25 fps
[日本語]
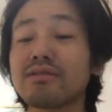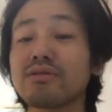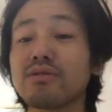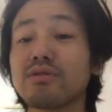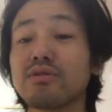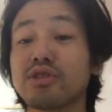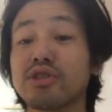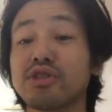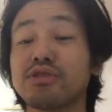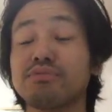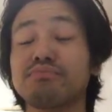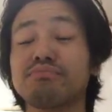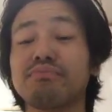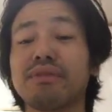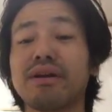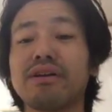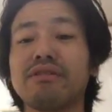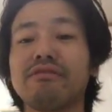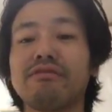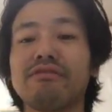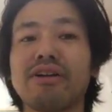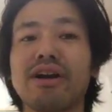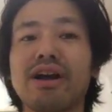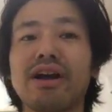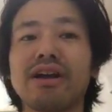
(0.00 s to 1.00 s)
そういう失敗
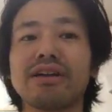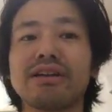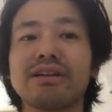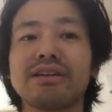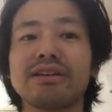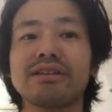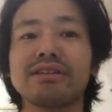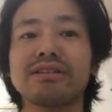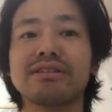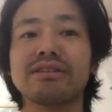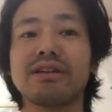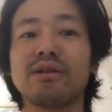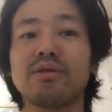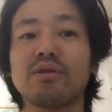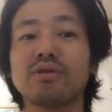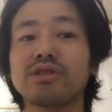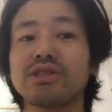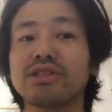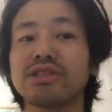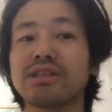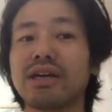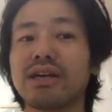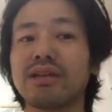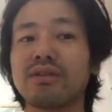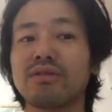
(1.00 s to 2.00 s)
を回避してほ
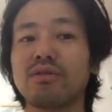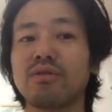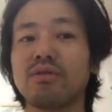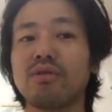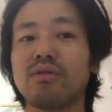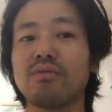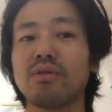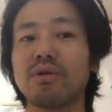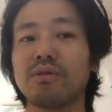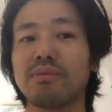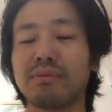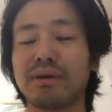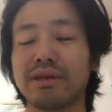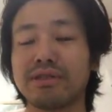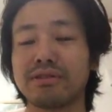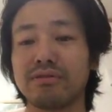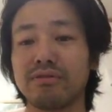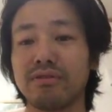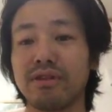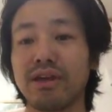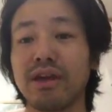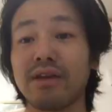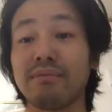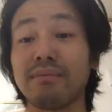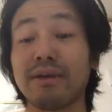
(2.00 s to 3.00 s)
しいなと思います
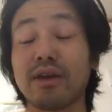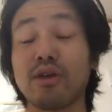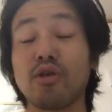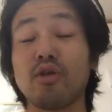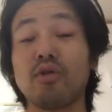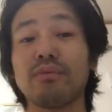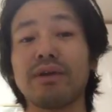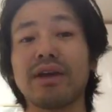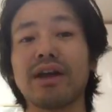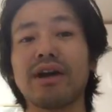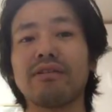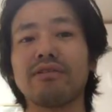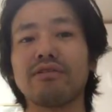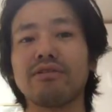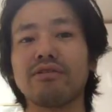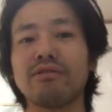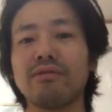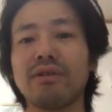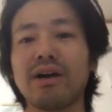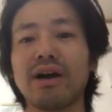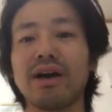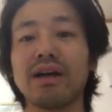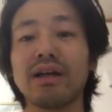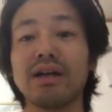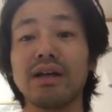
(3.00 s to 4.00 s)
ので、まあ、興味がある人
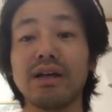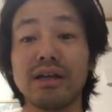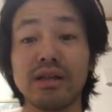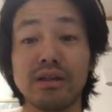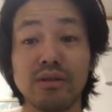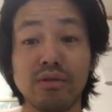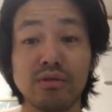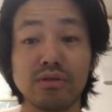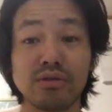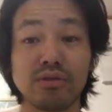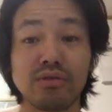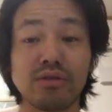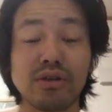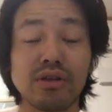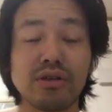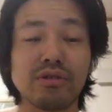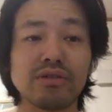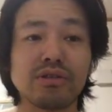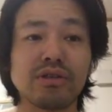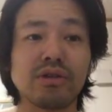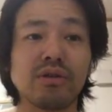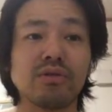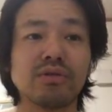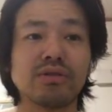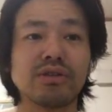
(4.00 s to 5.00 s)
はどうぞクリック
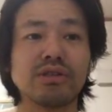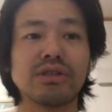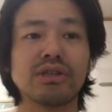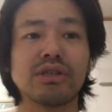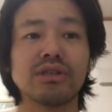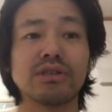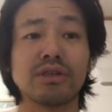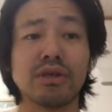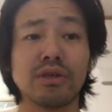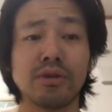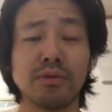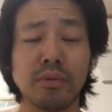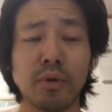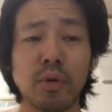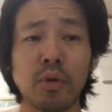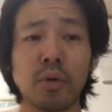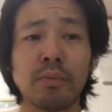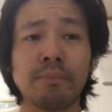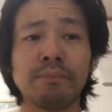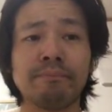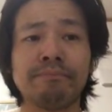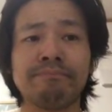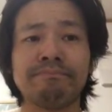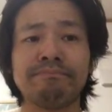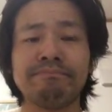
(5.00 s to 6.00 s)
してほしいんですけども、